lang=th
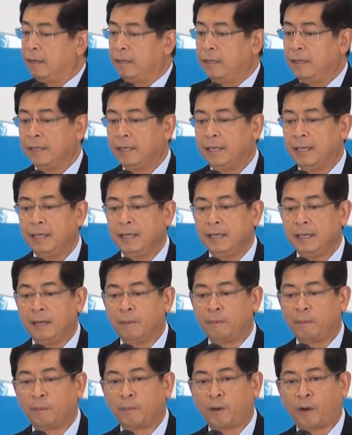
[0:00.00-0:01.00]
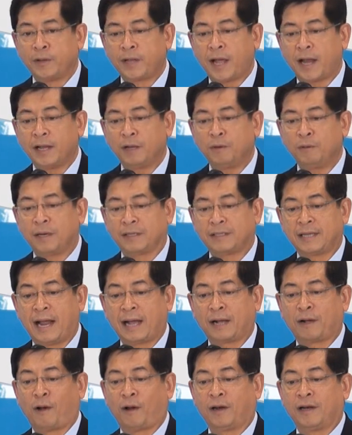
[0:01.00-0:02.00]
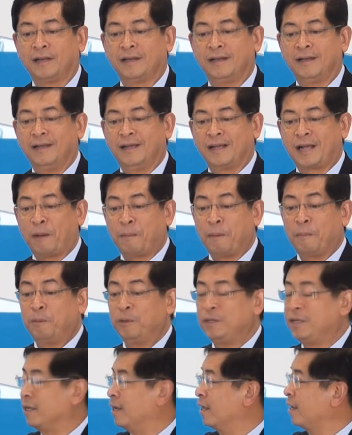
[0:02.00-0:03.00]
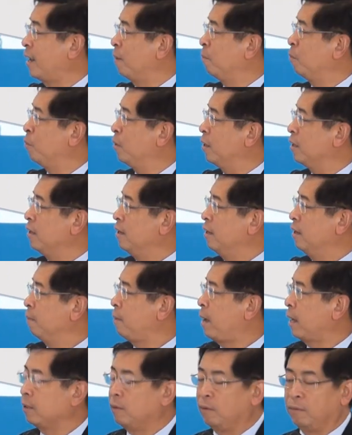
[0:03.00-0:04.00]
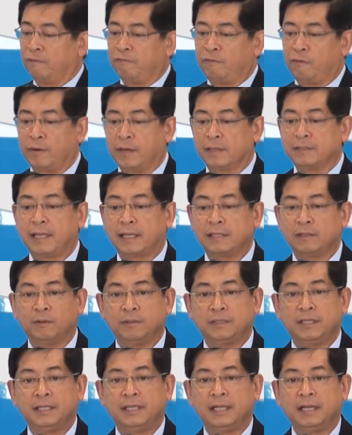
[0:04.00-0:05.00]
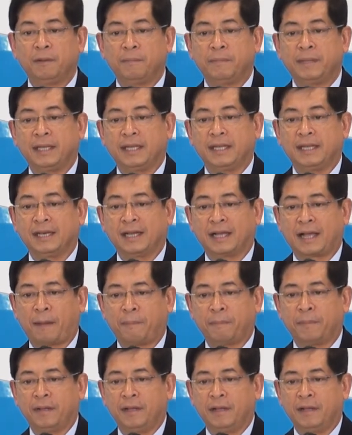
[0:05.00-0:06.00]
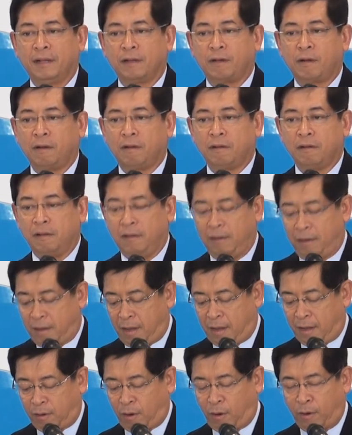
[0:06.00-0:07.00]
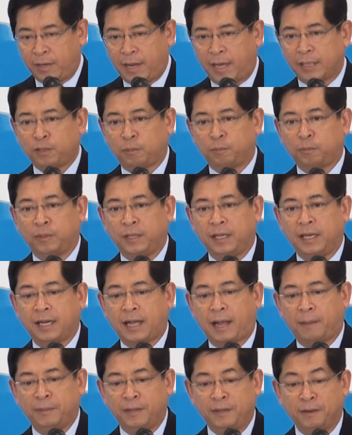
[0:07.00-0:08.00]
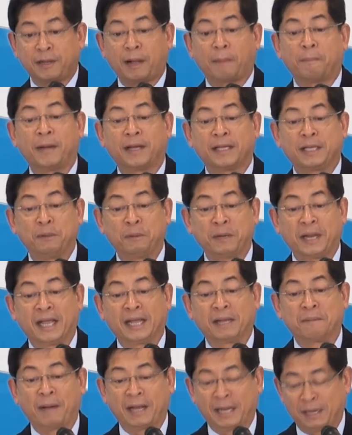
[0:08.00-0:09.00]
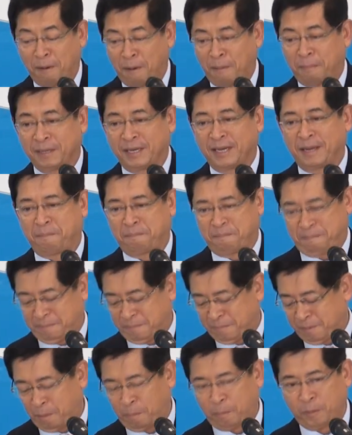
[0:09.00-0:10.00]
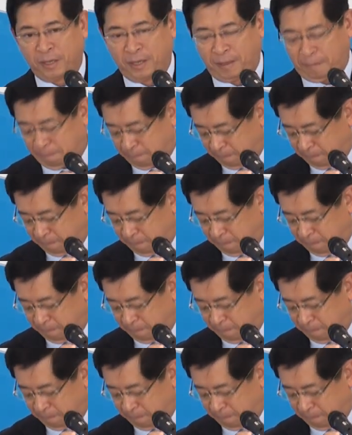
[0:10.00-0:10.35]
เรื่องนี้เดี๋ยวผมขออนุญาตให้คุณอัศดากรเข้าไปพูดถึงแล้วกันเพราะว่าพาร์ทของโฟกัสเทคโนโลยีที่เรามีนะครับ ก็ขออนุญาตจบตรงนี้นะครับแล้วเดี๋ยวกลับมา Q&A กันใหม่อีกรอบนะครับ ขอบคุณครับ